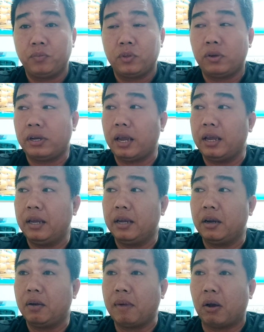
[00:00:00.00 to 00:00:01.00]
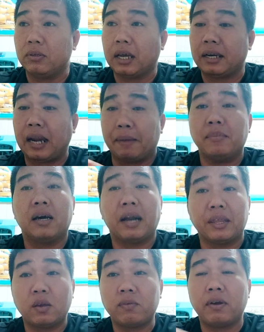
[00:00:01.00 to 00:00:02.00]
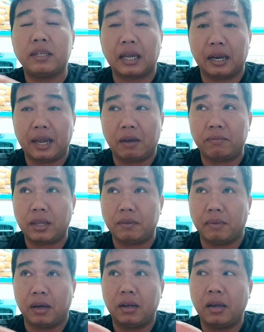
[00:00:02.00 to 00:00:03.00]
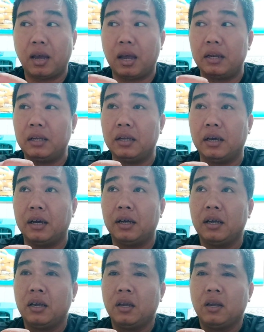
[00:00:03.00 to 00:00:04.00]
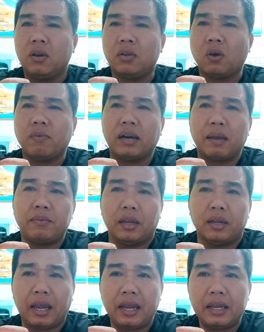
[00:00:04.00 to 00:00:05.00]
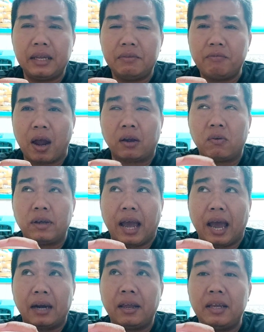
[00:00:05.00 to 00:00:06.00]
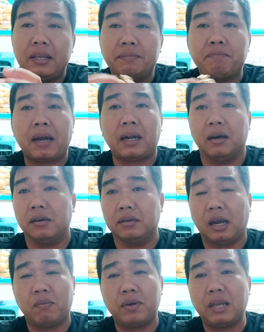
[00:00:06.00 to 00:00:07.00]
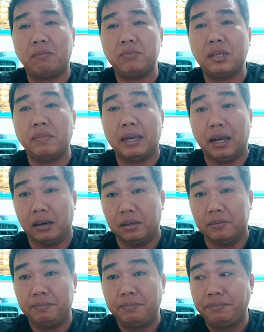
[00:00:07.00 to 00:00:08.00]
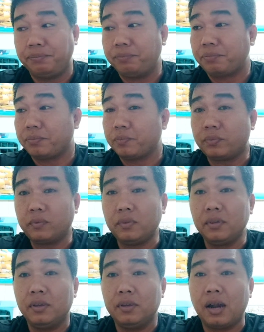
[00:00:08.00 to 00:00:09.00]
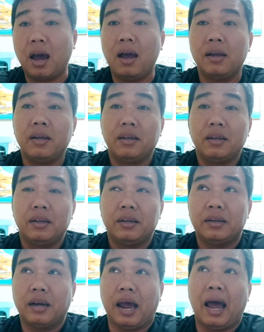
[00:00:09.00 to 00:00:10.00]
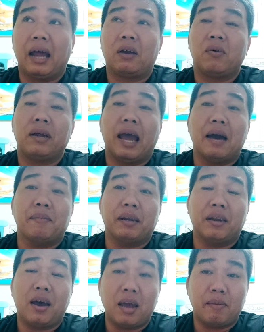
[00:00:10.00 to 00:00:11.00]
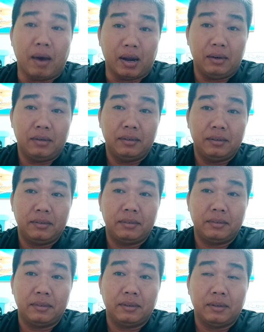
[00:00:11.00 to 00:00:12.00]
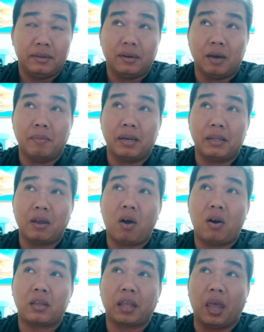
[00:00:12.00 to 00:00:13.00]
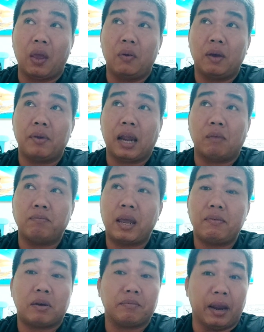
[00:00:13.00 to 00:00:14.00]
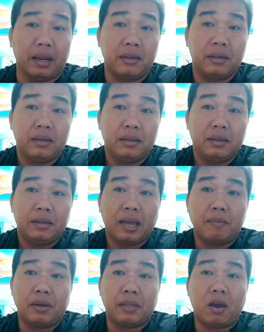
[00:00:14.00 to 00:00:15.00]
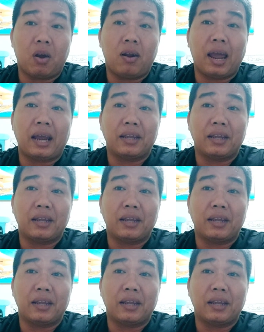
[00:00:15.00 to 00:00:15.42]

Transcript: có khi nó màu xanh đậm hơn này chút hơi xanh là không nha mà nó hơi ờ, nói chung anh em nhìn cái phân con gà nó đi bất thường không có giống như bình thường đó là con gà mình nó hơi bệnh rồi mình cho nó chiều cái mình không biết phân biệt cái mình cho nó ăn